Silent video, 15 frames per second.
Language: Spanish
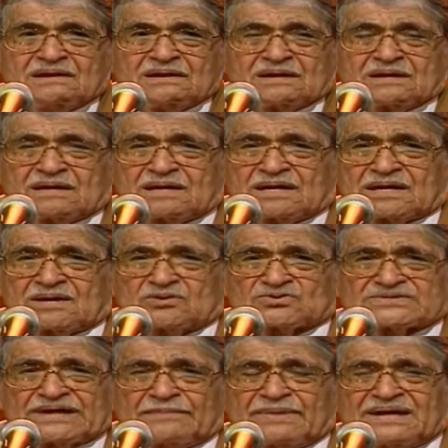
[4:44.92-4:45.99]
eh, en los
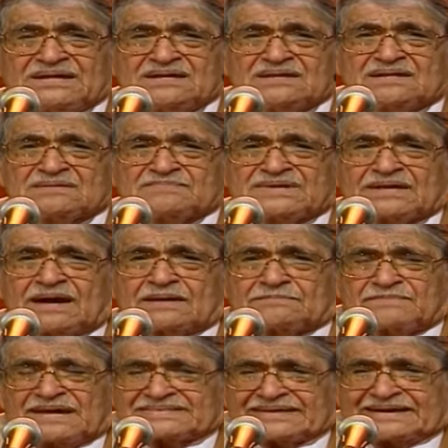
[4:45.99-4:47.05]
camarines, me, a,
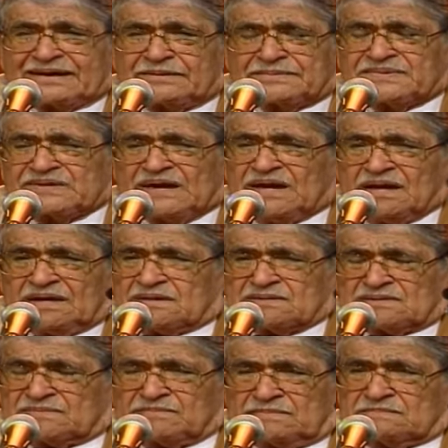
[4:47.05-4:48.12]

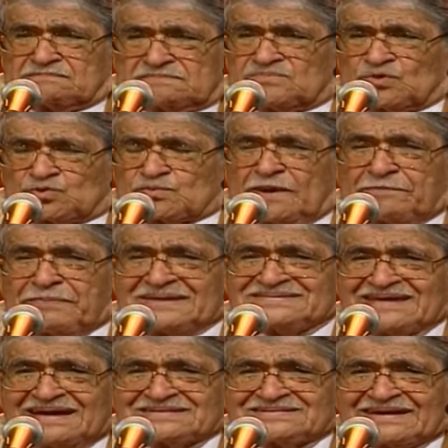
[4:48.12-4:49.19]
eh, nos va a
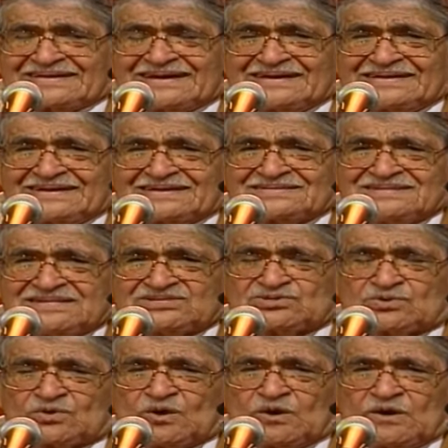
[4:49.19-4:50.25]
pasar Chacarera Sí,
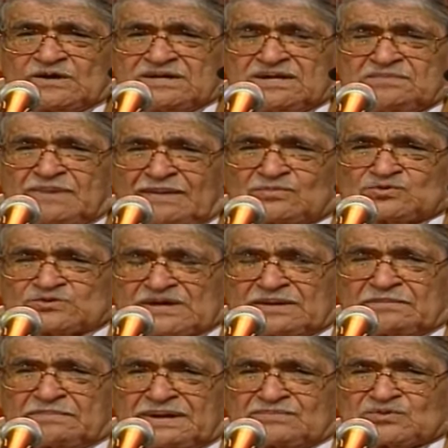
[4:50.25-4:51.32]
chico, Y vamos
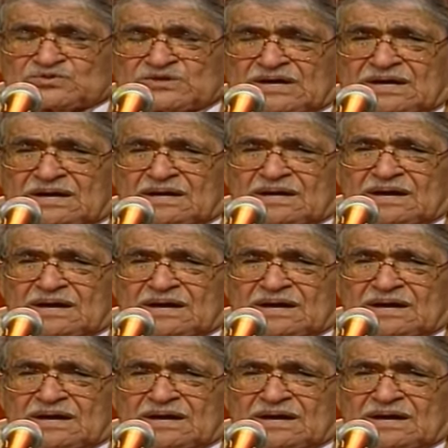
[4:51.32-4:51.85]
a, vamos a,